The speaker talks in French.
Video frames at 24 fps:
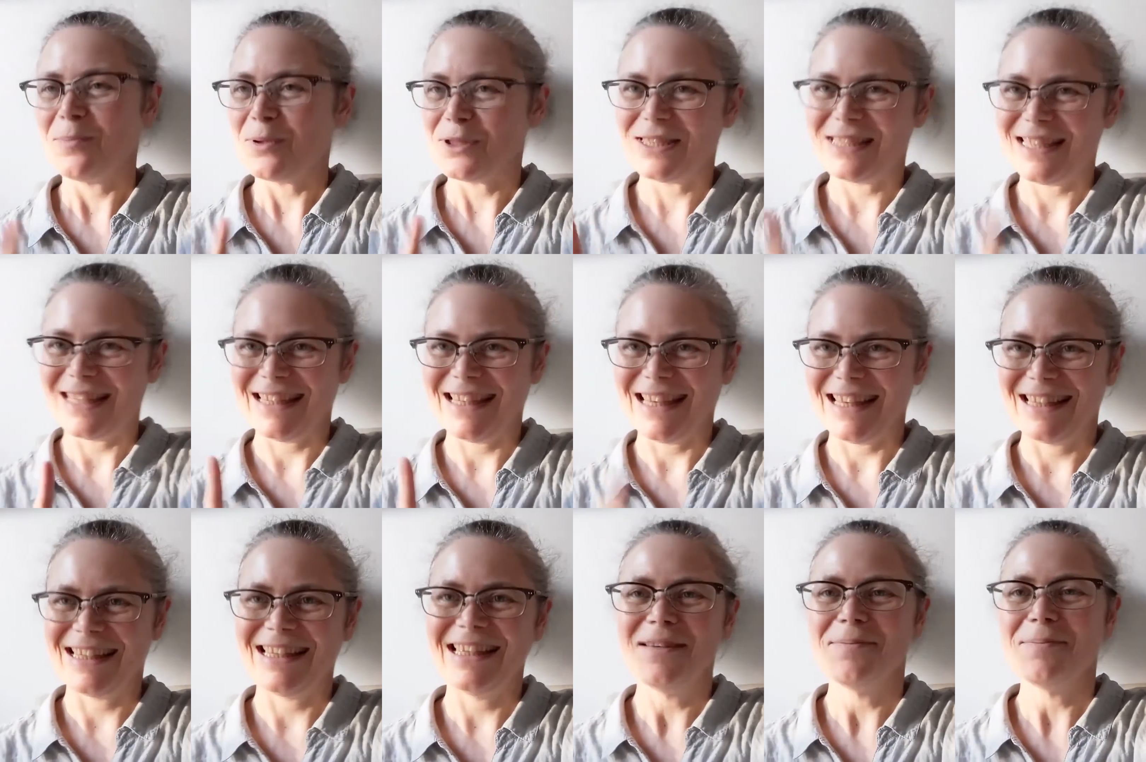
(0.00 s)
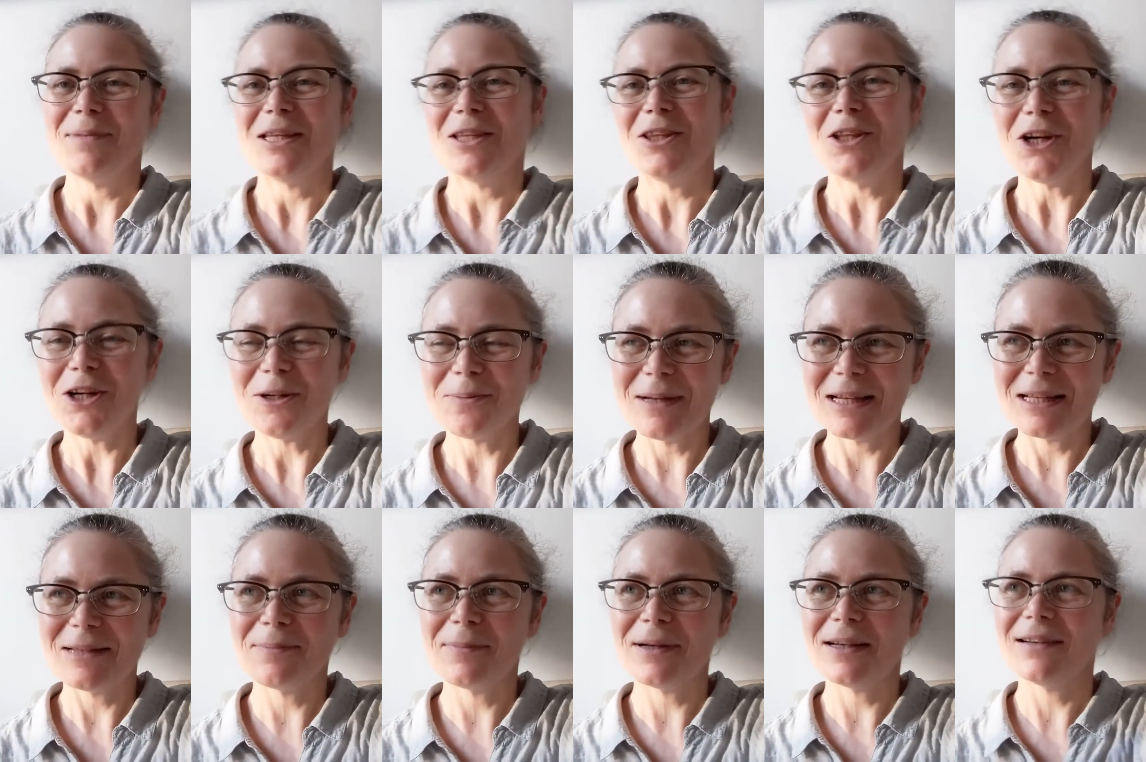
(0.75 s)
pas cette année, mais
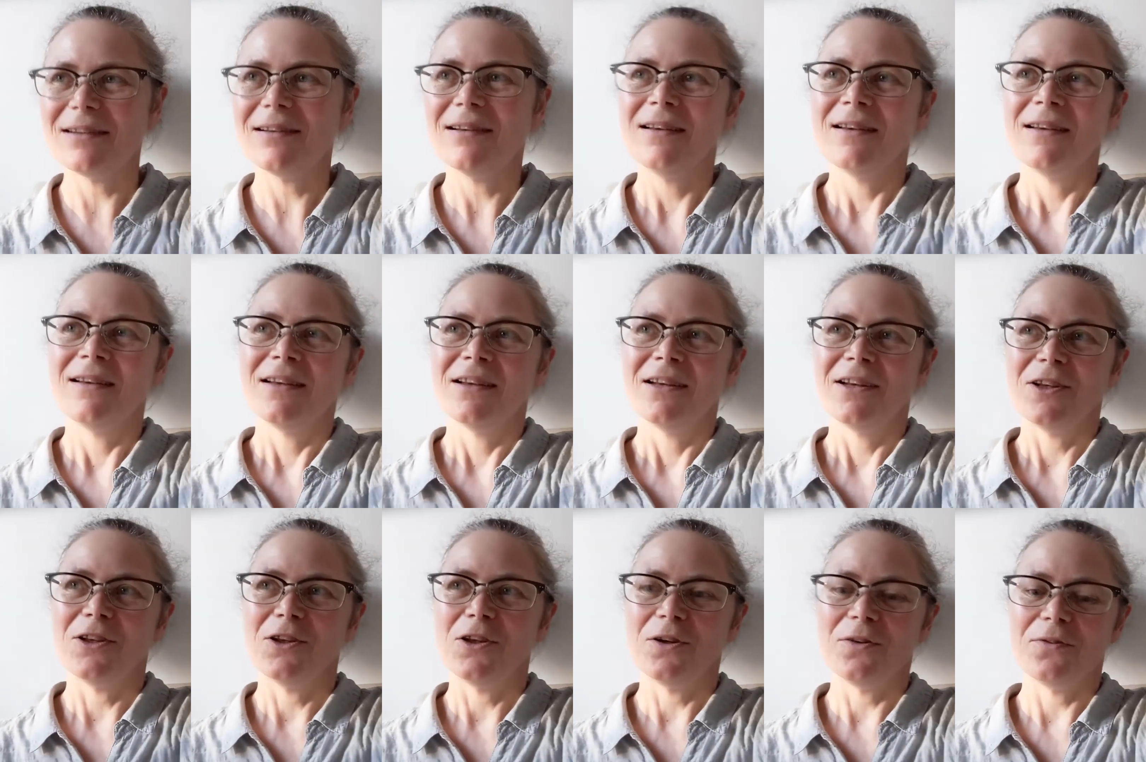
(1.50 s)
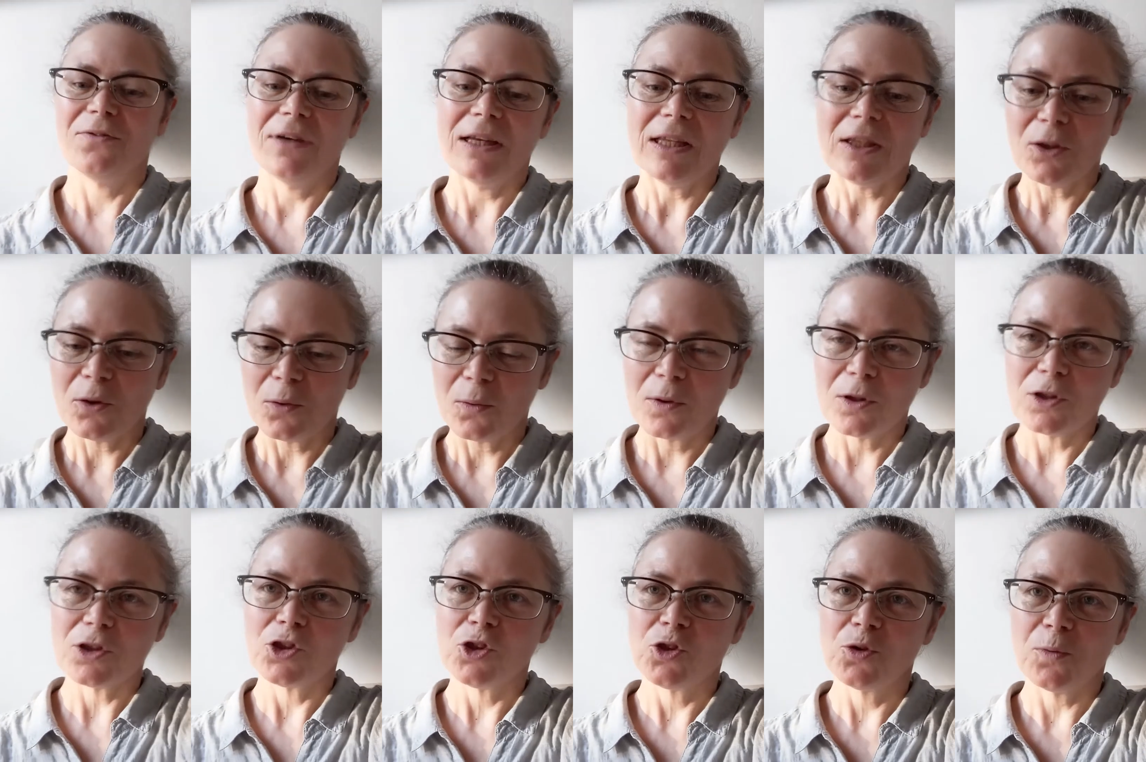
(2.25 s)
normalement, le
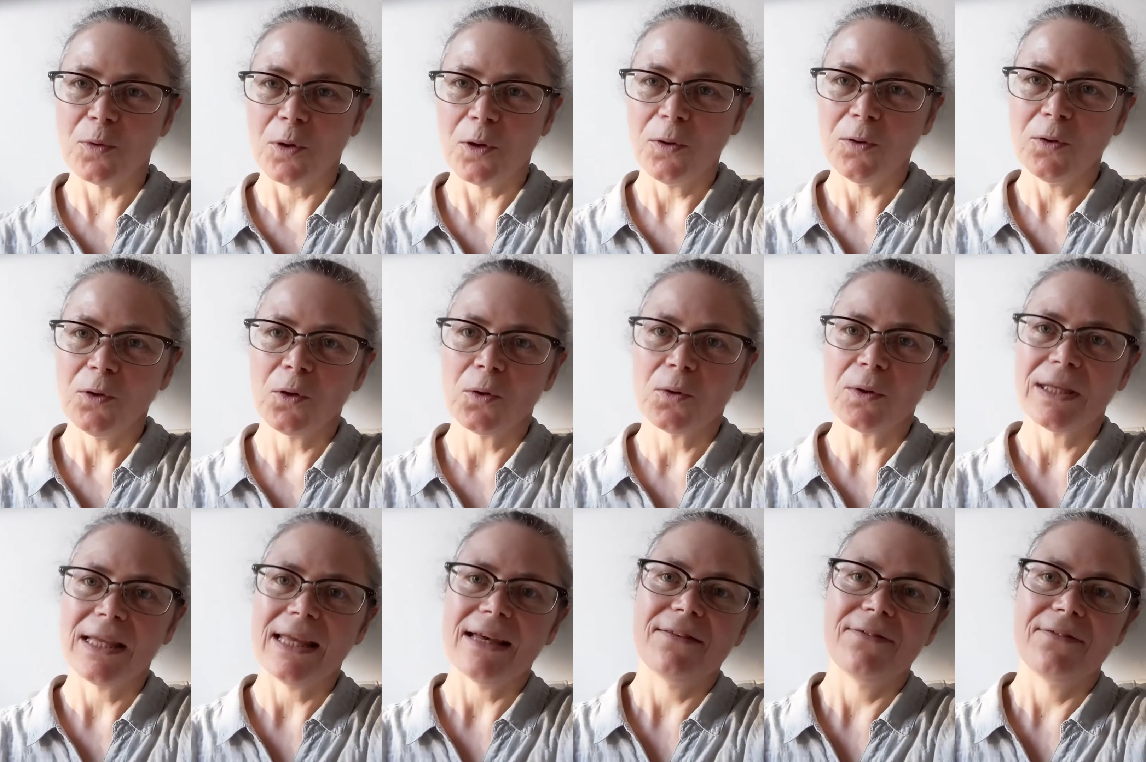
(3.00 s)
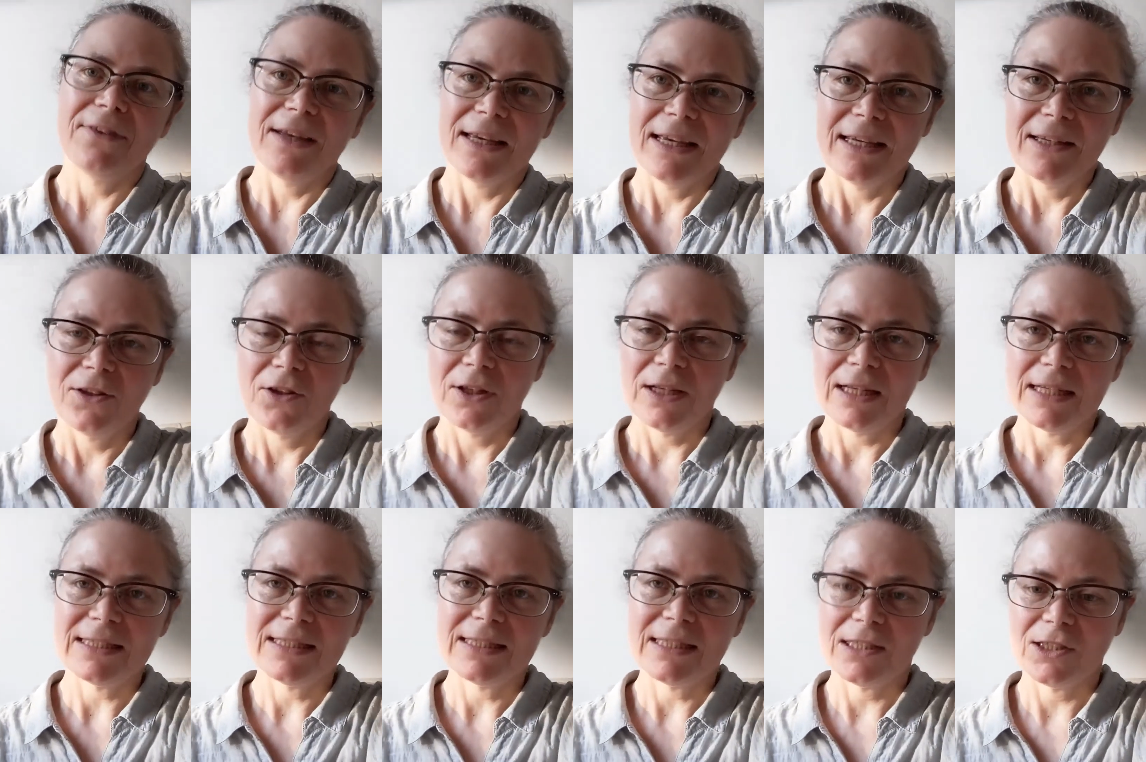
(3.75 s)
23 juin, donc la veille de
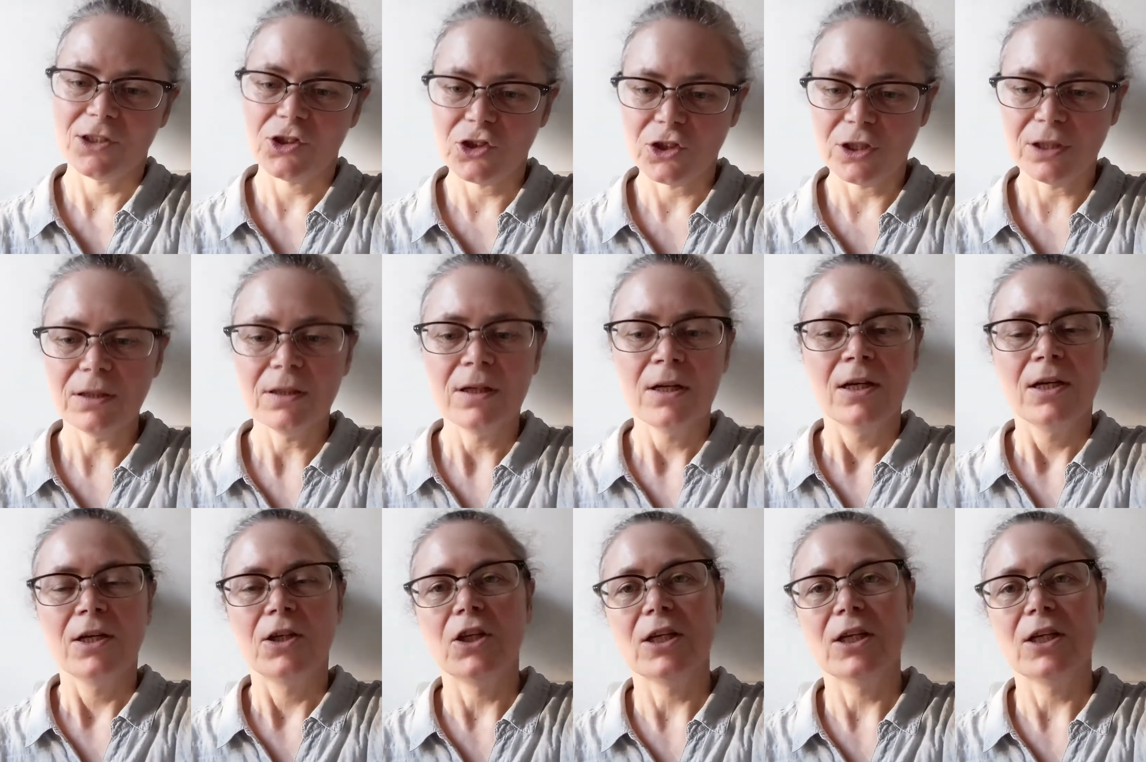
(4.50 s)
la Saint-Jean,